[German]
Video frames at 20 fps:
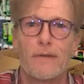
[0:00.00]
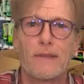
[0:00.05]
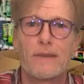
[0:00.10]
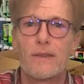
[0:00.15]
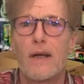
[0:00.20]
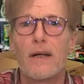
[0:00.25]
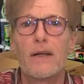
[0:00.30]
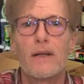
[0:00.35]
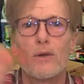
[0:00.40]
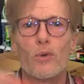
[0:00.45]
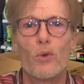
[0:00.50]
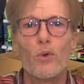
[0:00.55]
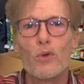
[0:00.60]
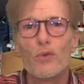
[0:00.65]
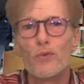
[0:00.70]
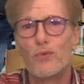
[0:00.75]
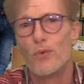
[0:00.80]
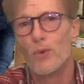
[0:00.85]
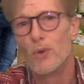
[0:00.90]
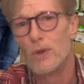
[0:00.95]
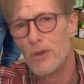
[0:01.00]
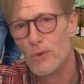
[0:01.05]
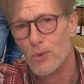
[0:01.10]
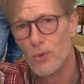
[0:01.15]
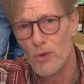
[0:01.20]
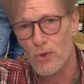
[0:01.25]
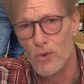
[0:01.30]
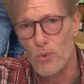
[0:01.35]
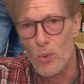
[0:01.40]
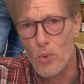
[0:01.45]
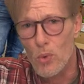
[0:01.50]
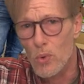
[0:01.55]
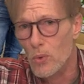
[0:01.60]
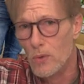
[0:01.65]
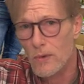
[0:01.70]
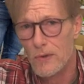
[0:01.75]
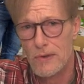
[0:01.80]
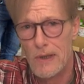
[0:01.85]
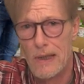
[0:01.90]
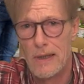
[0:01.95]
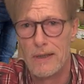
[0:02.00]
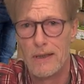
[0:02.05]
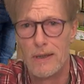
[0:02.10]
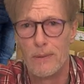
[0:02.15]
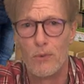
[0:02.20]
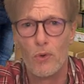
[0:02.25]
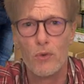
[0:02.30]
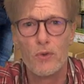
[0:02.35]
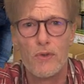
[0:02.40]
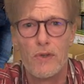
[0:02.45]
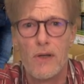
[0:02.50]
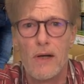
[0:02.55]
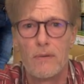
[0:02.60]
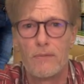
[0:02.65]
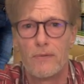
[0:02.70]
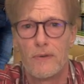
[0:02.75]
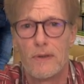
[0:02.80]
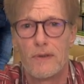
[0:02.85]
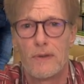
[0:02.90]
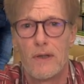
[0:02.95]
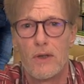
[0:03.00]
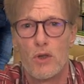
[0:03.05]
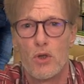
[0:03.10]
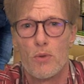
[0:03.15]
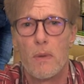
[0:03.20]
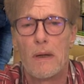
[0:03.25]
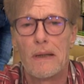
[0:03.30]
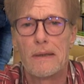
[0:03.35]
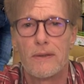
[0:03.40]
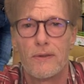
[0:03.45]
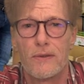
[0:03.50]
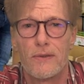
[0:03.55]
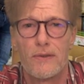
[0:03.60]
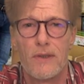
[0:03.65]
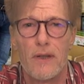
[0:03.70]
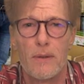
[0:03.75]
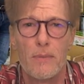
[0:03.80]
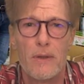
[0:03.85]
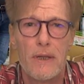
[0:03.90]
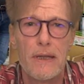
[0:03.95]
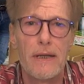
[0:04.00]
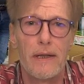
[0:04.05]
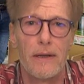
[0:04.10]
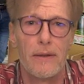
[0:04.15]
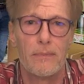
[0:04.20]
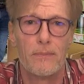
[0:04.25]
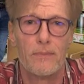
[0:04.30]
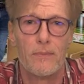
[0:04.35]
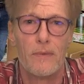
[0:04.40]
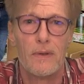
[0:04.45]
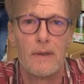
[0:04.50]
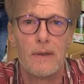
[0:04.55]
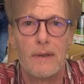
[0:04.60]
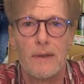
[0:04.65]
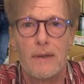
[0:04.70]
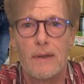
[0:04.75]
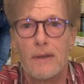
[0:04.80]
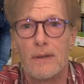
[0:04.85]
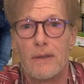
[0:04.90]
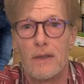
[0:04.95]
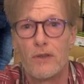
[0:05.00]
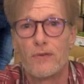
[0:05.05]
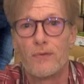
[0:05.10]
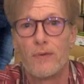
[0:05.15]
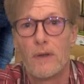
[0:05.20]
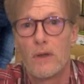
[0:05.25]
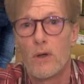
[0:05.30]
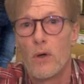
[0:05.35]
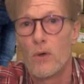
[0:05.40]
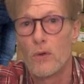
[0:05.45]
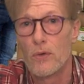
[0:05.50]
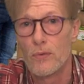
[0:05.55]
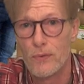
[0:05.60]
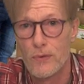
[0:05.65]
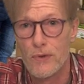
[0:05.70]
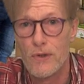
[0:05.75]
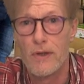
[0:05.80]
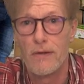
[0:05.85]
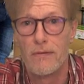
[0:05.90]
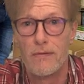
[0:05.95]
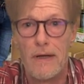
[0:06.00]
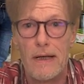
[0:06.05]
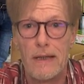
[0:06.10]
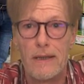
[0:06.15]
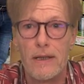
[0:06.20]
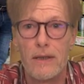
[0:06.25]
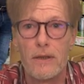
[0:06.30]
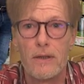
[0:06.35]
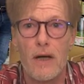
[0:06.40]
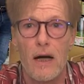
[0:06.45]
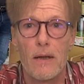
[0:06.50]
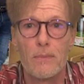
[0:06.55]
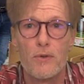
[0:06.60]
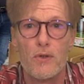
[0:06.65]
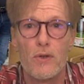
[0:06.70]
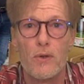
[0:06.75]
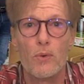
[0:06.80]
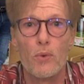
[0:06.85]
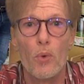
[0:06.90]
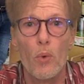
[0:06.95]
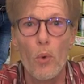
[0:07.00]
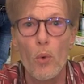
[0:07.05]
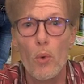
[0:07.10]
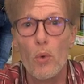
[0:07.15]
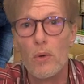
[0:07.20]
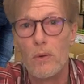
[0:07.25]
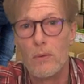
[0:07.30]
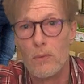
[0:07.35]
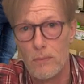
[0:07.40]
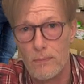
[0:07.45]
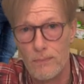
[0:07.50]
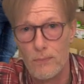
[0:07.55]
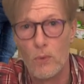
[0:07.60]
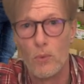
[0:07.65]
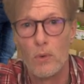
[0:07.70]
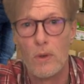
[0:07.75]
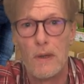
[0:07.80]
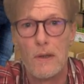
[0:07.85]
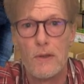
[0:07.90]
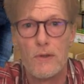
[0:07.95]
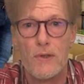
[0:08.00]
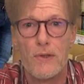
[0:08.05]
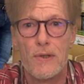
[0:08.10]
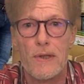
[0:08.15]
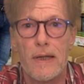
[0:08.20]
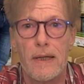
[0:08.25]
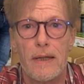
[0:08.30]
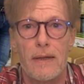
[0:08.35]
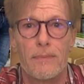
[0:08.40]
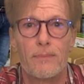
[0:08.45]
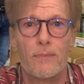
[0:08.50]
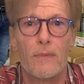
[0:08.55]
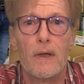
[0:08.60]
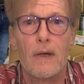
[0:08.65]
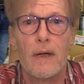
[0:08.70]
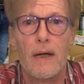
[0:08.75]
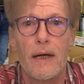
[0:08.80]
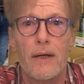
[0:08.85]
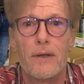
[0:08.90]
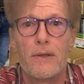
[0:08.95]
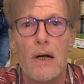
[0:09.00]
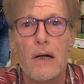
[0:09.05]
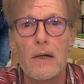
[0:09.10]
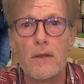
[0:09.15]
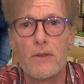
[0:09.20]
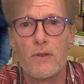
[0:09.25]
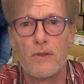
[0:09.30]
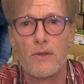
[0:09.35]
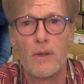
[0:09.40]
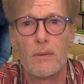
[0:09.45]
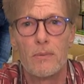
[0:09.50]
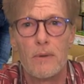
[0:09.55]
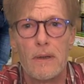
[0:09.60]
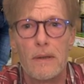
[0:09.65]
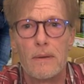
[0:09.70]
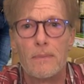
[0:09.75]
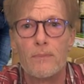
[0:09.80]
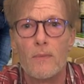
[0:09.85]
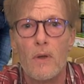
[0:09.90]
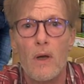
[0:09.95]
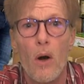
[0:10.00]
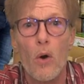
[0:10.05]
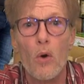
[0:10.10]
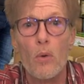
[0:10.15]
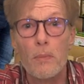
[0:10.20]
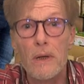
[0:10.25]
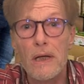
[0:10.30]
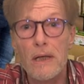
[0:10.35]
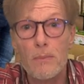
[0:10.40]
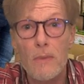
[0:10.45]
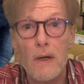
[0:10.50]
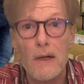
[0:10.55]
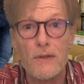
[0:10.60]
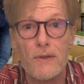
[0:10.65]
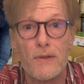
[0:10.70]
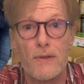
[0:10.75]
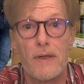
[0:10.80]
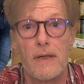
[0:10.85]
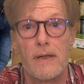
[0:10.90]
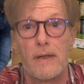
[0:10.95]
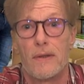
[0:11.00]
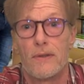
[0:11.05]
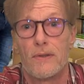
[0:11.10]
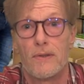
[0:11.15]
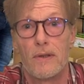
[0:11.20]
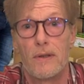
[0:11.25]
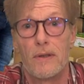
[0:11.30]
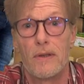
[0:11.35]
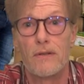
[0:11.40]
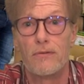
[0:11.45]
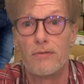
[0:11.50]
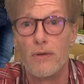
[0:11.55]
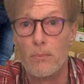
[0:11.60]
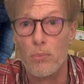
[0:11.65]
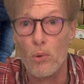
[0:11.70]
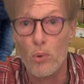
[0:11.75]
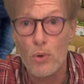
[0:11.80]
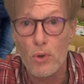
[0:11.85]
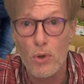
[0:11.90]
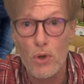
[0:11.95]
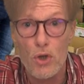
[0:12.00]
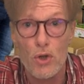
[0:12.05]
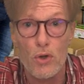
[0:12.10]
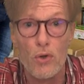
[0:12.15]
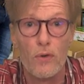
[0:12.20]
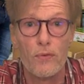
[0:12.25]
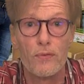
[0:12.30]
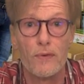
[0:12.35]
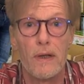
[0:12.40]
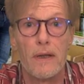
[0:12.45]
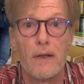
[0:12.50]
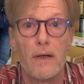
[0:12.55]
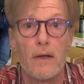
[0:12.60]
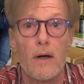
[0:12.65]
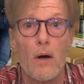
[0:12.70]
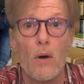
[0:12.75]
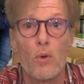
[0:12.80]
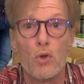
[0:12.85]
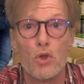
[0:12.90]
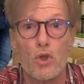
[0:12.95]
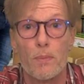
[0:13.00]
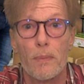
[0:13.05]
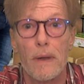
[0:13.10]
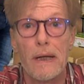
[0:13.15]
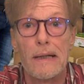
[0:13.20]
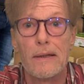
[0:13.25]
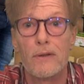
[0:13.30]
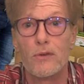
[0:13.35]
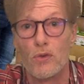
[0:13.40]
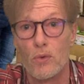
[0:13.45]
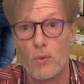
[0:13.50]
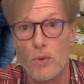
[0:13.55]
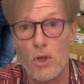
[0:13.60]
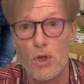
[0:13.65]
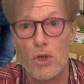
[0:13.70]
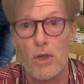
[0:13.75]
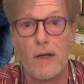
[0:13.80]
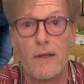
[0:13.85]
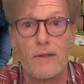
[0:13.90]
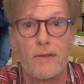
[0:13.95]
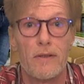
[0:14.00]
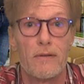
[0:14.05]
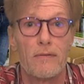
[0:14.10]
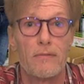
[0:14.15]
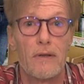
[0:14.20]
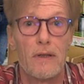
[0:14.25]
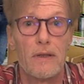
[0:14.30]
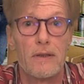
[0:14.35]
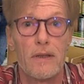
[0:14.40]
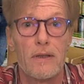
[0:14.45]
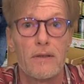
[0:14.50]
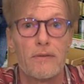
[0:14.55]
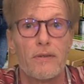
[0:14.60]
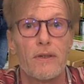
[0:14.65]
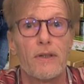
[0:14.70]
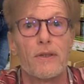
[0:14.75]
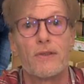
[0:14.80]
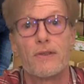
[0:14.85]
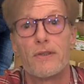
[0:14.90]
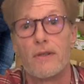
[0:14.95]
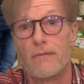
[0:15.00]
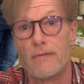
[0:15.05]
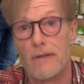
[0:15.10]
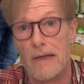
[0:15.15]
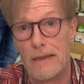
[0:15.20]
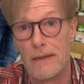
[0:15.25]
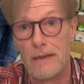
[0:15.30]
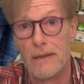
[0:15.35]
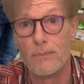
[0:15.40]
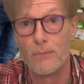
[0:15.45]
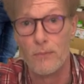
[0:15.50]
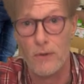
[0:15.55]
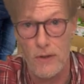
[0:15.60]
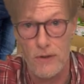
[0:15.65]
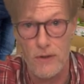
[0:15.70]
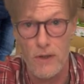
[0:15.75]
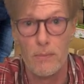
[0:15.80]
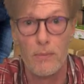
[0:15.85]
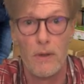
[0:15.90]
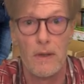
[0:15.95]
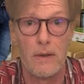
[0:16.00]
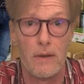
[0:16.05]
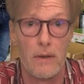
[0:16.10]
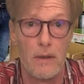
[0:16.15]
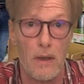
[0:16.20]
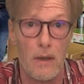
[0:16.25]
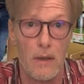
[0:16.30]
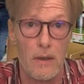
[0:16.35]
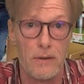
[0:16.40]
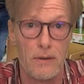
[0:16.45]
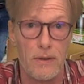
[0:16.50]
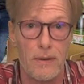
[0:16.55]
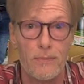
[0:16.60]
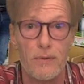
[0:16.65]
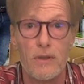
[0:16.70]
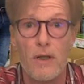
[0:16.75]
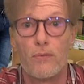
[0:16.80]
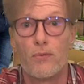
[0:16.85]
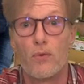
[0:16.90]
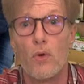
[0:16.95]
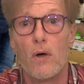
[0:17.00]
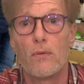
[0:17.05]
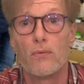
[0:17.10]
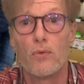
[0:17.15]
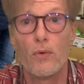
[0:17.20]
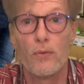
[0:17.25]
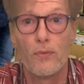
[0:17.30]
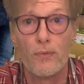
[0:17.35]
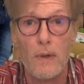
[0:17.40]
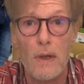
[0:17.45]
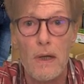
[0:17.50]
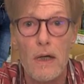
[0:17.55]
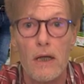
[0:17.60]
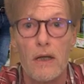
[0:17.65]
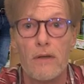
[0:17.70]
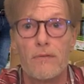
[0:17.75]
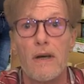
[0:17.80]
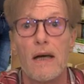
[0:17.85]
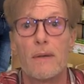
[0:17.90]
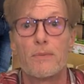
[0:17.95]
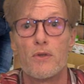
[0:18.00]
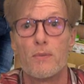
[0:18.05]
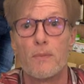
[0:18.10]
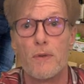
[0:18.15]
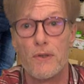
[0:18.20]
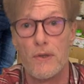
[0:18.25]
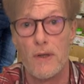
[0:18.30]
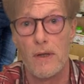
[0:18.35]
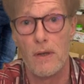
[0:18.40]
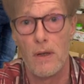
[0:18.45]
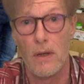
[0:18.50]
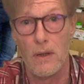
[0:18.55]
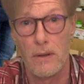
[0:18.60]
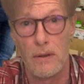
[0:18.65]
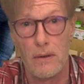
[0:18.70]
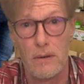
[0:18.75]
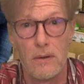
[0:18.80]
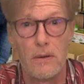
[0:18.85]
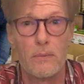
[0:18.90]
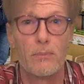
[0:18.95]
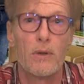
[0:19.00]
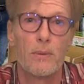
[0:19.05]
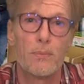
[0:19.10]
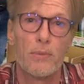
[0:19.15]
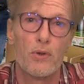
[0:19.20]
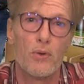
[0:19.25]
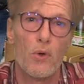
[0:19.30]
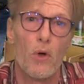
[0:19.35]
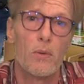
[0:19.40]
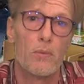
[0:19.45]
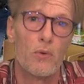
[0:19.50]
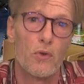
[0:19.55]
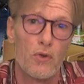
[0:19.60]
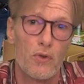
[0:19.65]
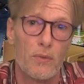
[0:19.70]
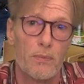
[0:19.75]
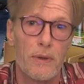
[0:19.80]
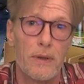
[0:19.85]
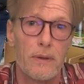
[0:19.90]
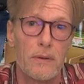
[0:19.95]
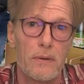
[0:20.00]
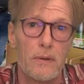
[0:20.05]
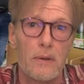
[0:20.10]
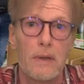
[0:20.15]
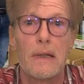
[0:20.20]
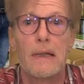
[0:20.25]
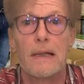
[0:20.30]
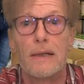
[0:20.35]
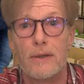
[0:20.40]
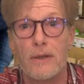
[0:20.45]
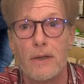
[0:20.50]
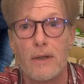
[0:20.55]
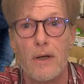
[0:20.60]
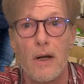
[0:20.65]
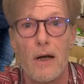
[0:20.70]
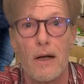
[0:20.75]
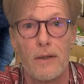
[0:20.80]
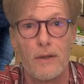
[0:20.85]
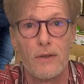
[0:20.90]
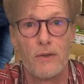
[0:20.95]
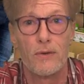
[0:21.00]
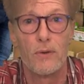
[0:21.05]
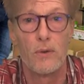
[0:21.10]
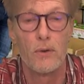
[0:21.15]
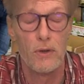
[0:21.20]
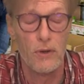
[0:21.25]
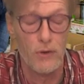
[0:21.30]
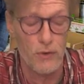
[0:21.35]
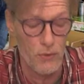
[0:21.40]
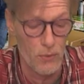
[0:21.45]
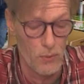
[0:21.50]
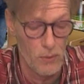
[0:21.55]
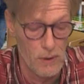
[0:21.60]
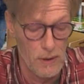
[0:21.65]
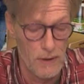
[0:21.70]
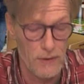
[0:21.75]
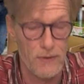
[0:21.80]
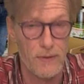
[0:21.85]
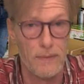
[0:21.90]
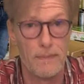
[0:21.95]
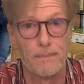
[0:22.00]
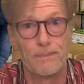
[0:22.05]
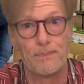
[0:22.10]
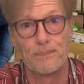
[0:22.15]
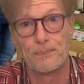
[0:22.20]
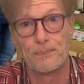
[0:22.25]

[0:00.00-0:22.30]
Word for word: Was kann der Grund für die Durchsuchung sein? In Nutzhanf ist entspannendes CBD. Das verkauft Cerverni Kapseln, Öl oder als Tee. Enthalten ist aber auch minimals THC, der verbotene Stoff, der den Rausch bringt, so die Staatsanwaltschaft, welche Zaverni deshalb anklagt. Der Vorwurf gewerbsmäßiger Handel mit Betäubungsmittel, die Klage ist noch nicht zugelassen.